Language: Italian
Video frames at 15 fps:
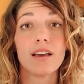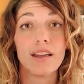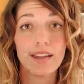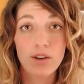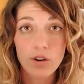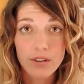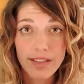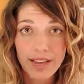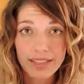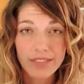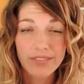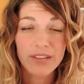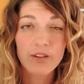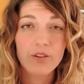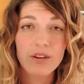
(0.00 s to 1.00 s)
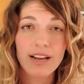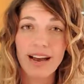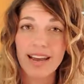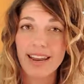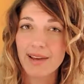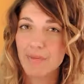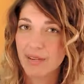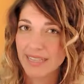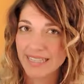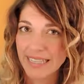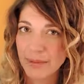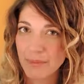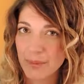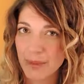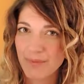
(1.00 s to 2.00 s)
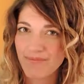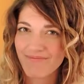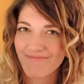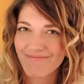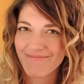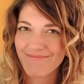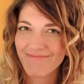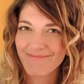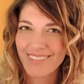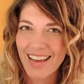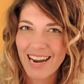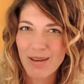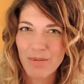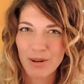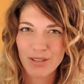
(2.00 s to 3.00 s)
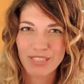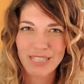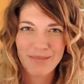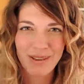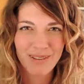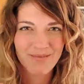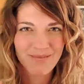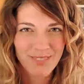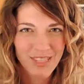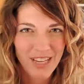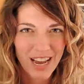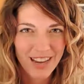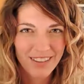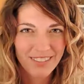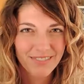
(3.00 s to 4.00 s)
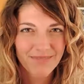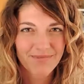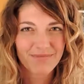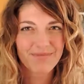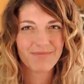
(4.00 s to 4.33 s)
Ricordatevi che un cane è per sempre. Alla prossima, ciao!